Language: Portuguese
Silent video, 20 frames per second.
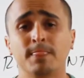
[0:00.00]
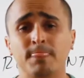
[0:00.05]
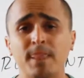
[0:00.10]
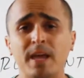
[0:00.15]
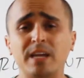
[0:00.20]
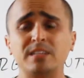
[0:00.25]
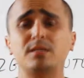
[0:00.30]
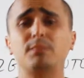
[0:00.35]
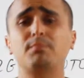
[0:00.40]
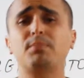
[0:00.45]

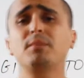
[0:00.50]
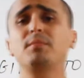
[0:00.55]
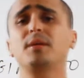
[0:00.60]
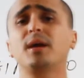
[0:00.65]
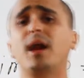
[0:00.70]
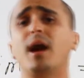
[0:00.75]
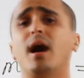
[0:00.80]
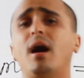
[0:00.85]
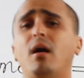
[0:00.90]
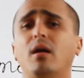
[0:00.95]
Nessa
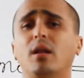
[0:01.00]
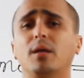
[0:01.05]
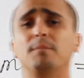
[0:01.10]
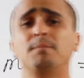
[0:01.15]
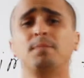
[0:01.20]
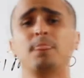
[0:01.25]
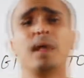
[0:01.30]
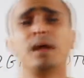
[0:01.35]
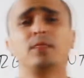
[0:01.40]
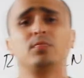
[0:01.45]
primeira
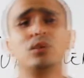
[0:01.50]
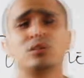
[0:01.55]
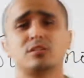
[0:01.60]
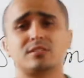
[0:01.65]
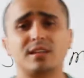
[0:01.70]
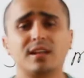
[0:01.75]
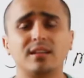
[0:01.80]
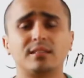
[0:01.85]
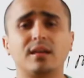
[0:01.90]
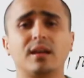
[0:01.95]
aula nós
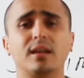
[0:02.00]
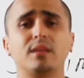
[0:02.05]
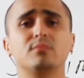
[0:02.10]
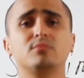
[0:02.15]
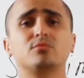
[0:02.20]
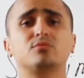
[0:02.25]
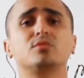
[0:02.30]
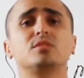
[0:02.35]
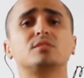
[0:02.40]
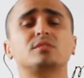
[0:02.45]

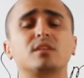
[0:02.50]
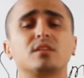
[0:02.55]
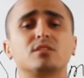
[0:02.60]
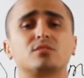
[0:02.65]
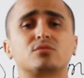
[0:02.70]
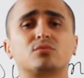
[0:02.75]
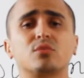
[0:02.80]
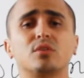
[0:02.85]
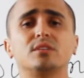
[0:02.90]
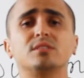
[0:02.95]
trataremos das
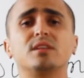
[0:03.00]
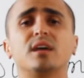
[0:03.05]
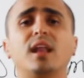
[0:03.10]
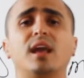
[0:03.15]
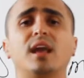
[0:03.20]
questões